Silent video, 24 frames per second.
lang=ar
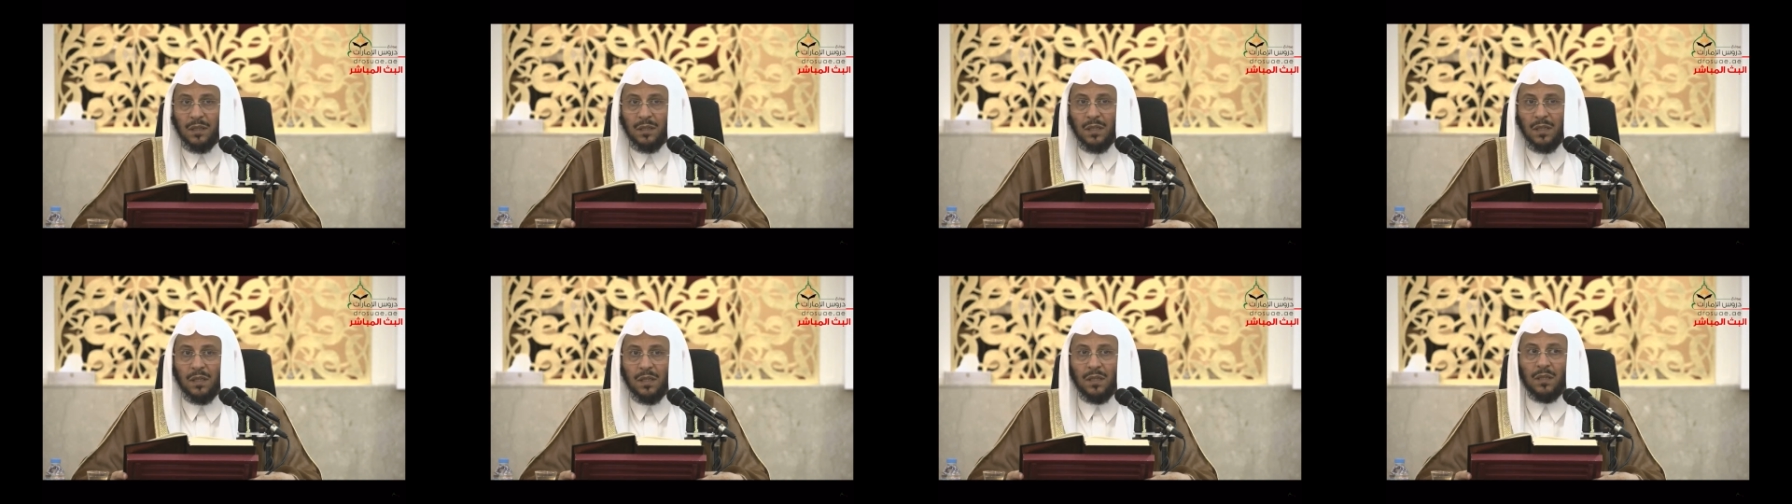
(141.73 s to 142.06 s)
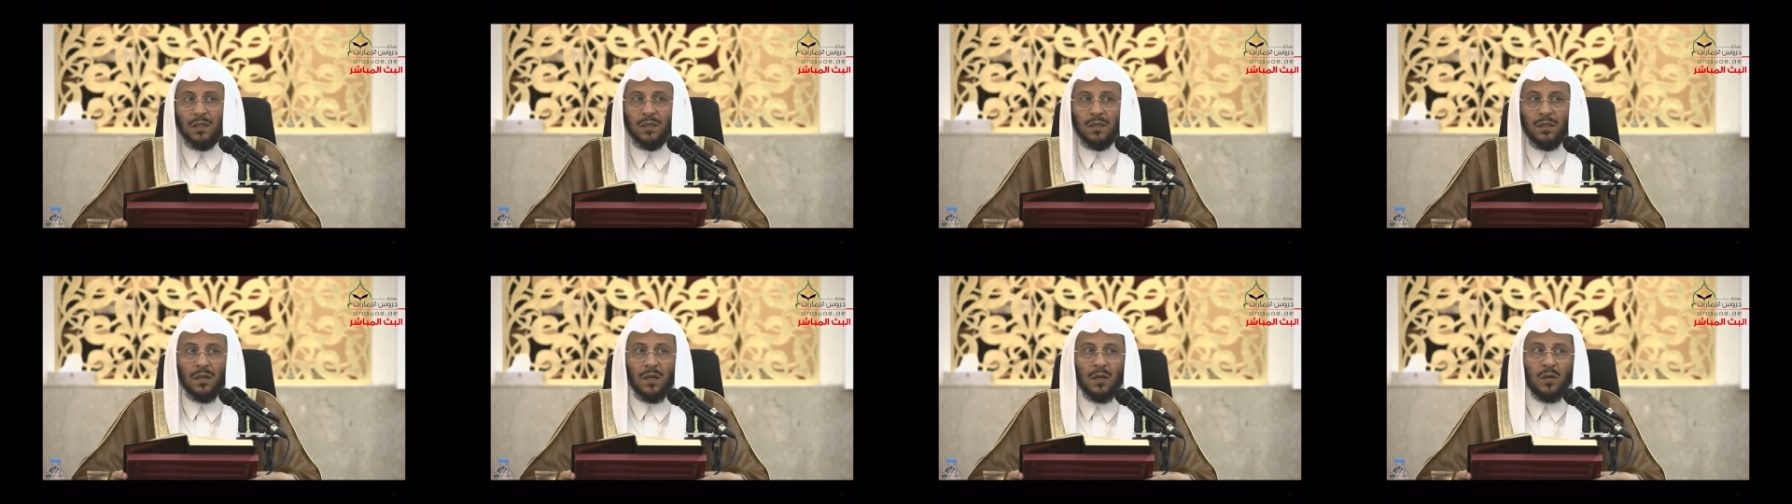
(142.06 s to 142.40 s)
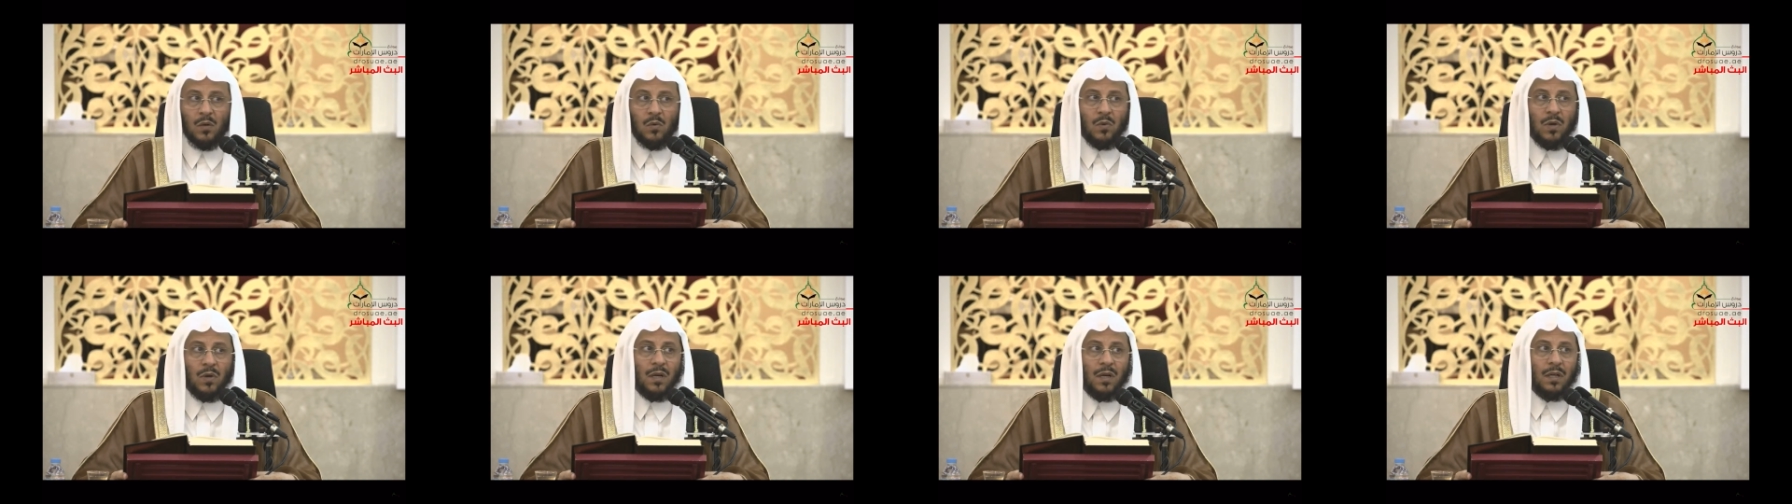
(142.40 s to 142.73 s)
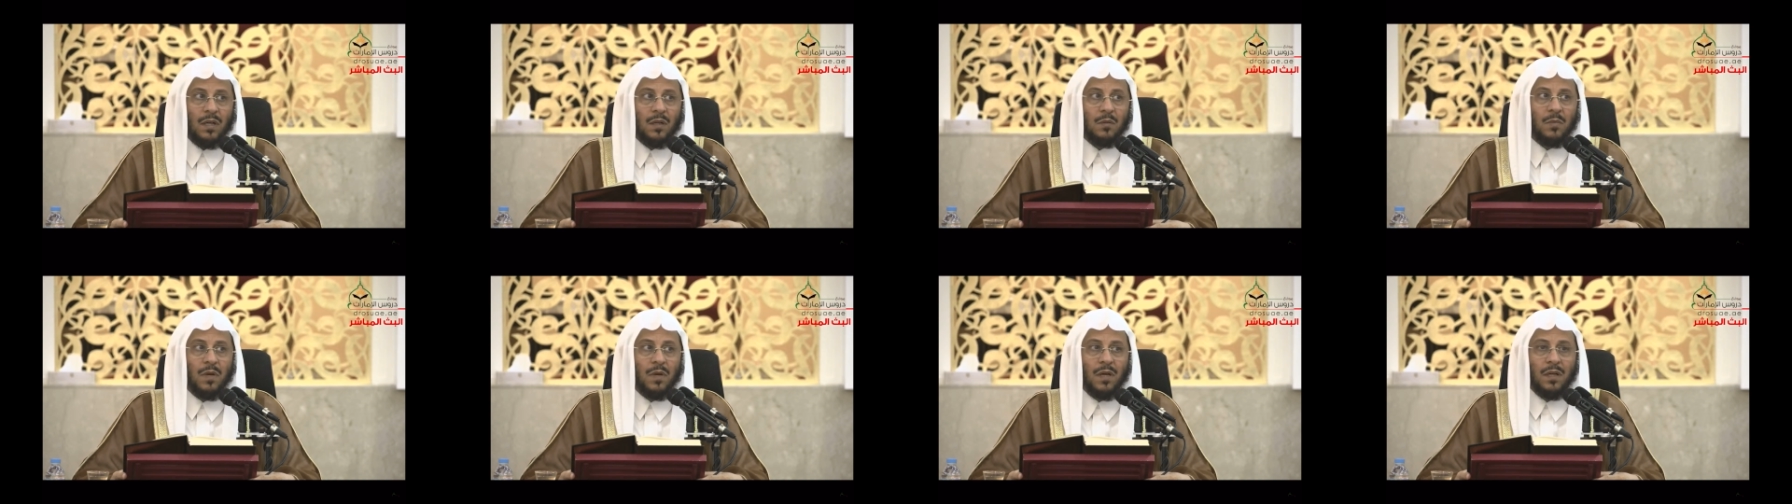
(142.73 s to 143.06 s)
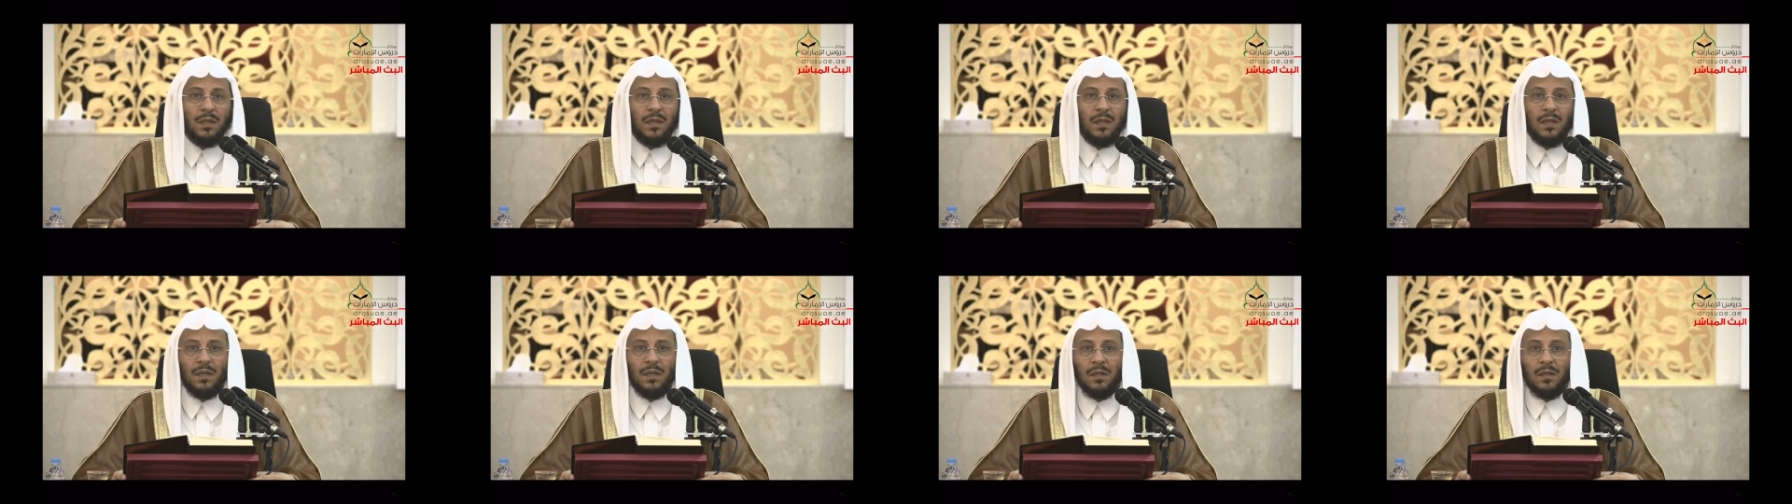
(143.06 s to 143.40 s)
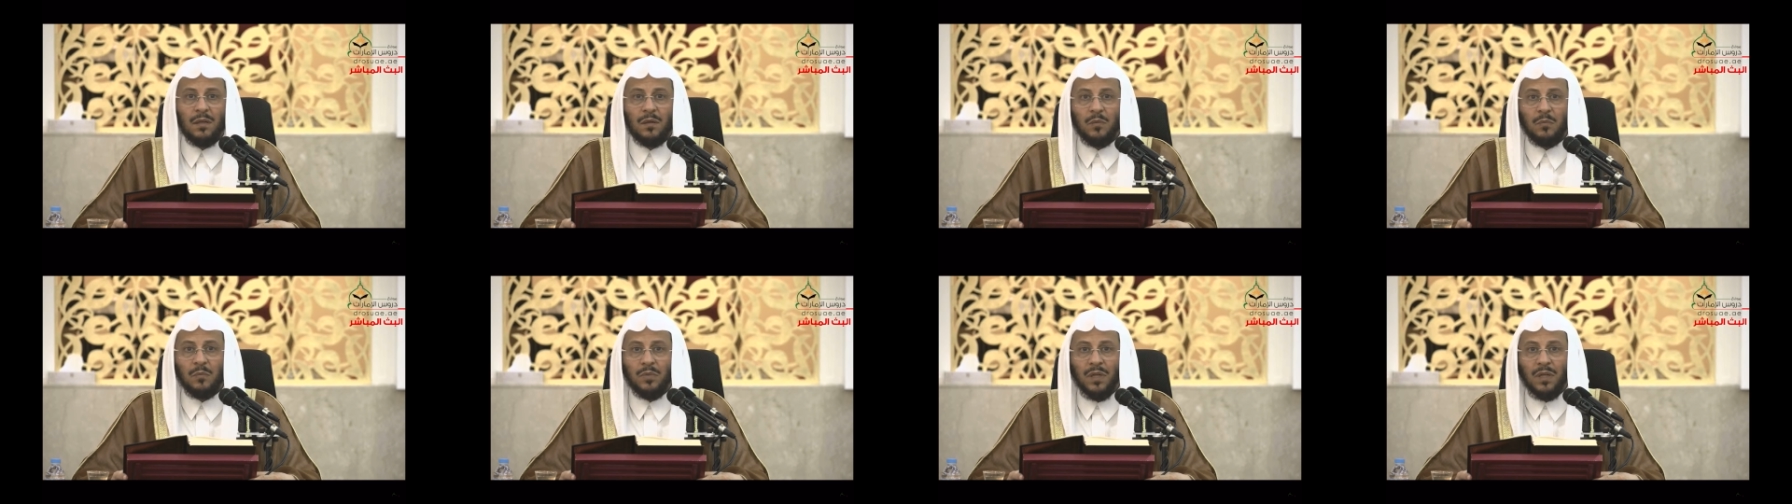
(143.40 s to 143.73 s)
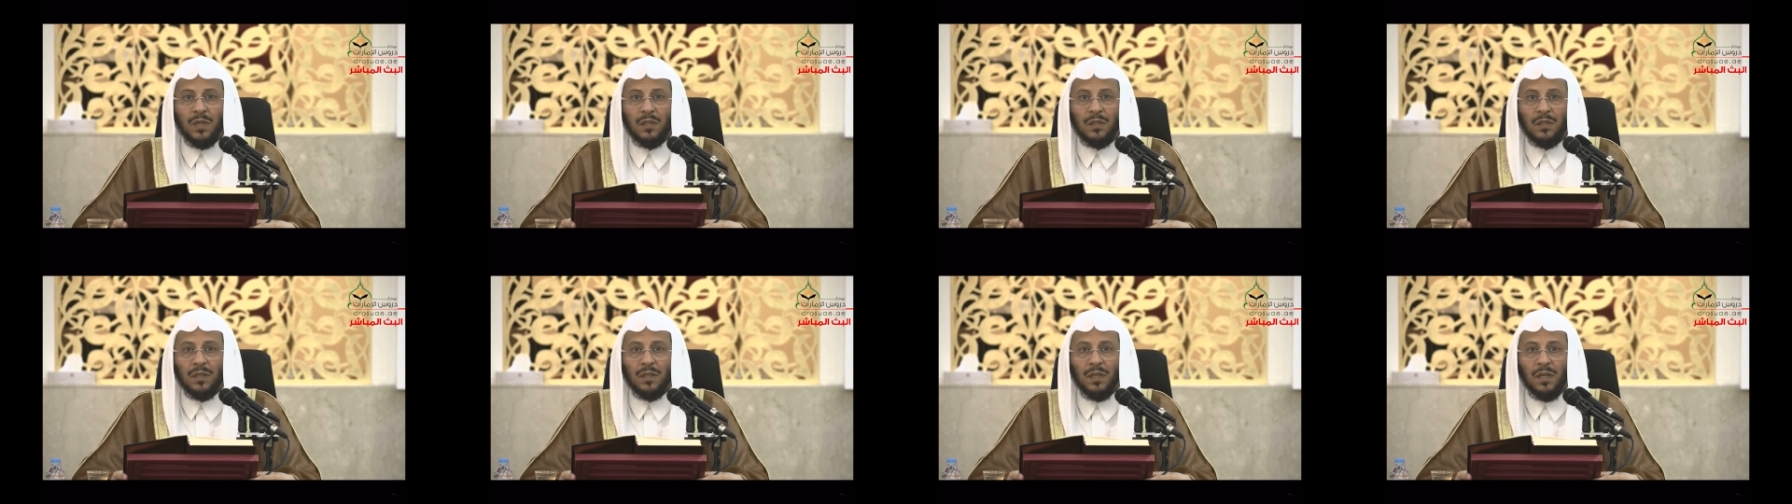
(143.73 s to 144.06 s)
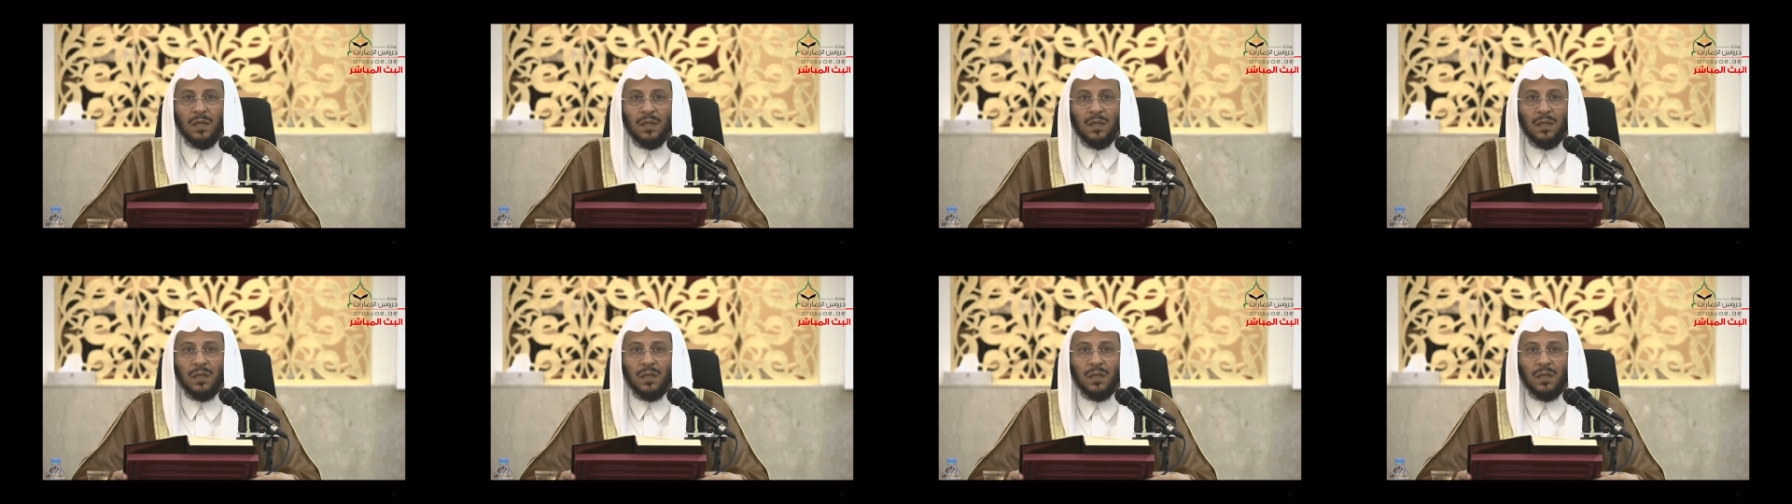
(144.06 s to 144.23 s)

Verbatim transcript: كثيرة والمعنى بأن